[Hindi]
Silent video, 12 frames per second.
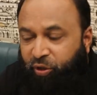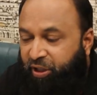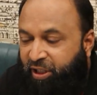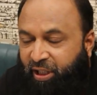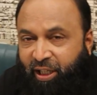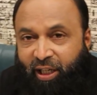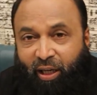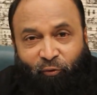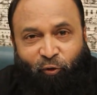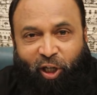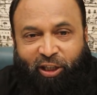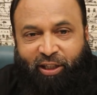तो जैसे देखा
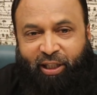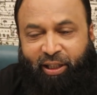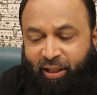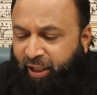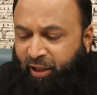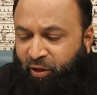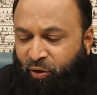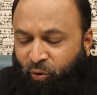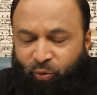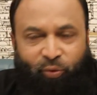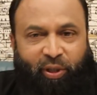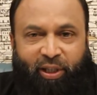अब वक्त है इन
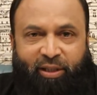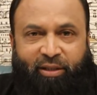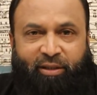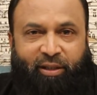दोनों के